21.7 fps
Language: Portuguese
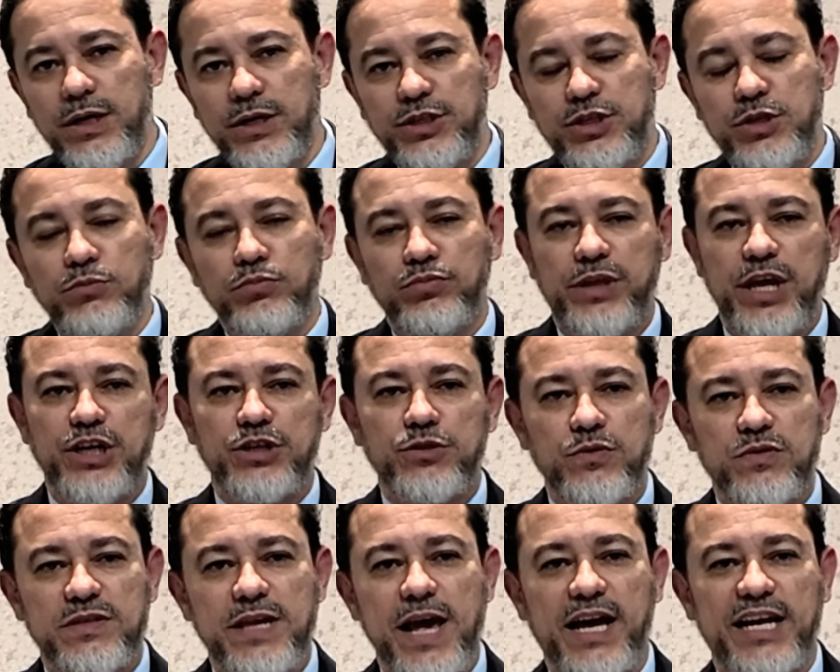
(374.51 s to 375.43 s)
de um
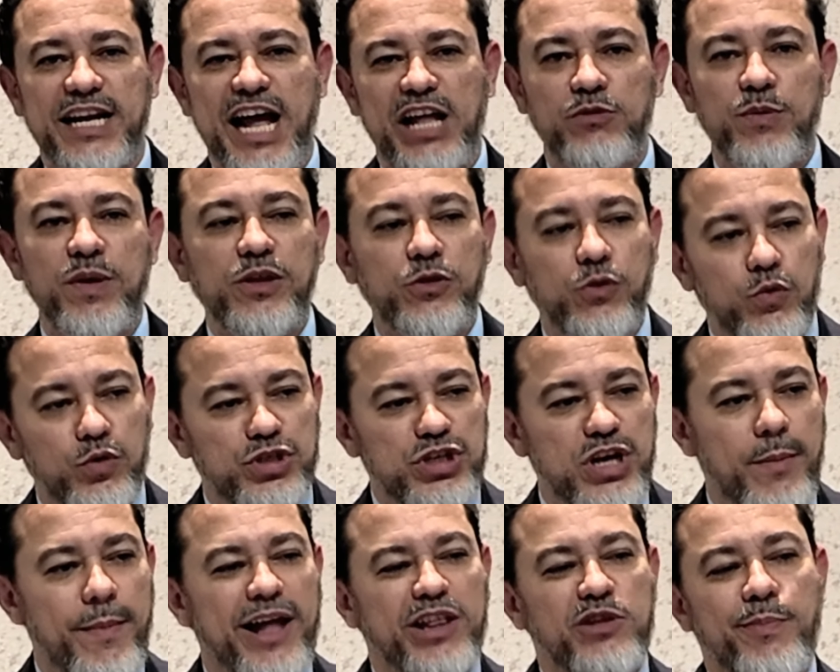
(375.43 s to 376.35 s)
texto sagrado hindu
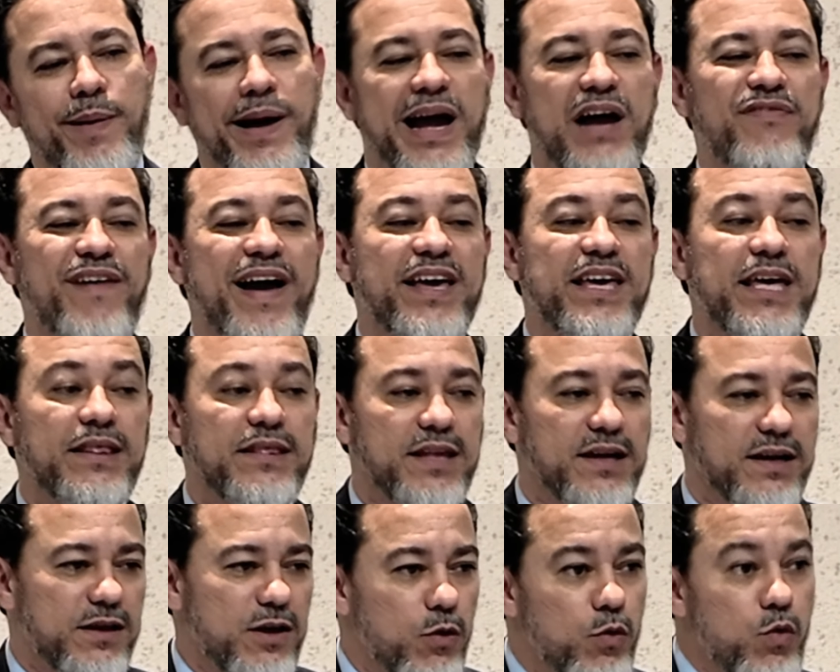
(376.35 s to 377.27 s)
chamado Bhagavad
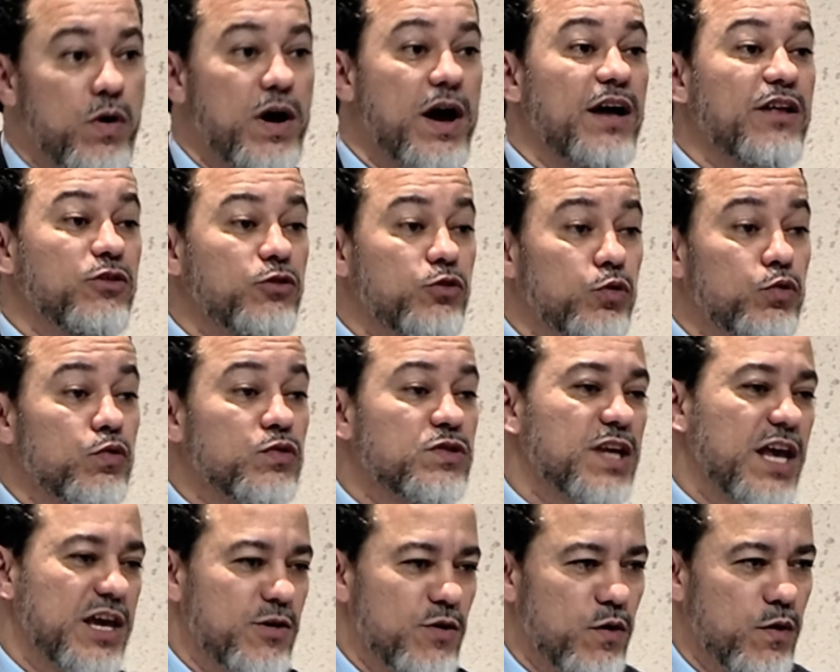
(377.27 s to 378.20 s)
Gita, o Canto do
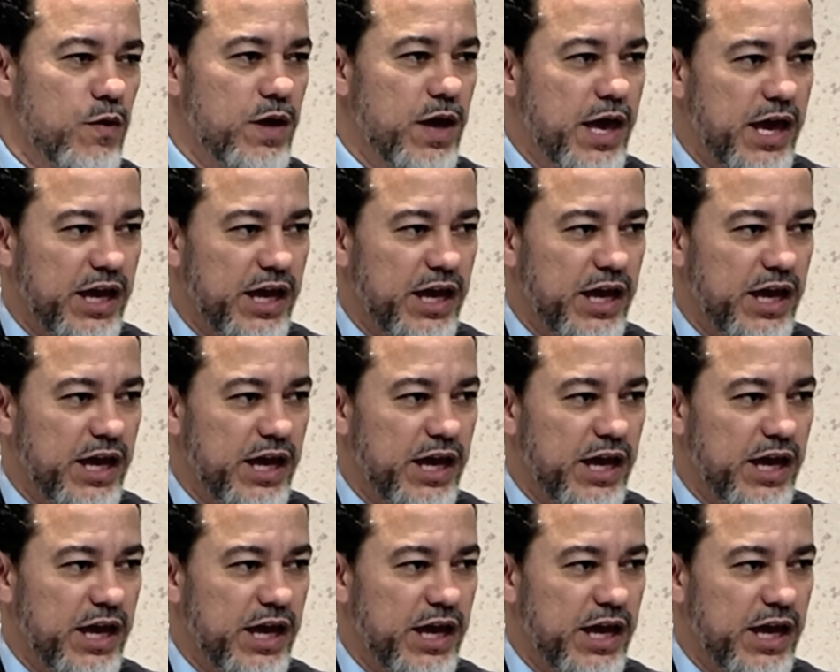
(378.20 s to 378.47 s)
Senhor,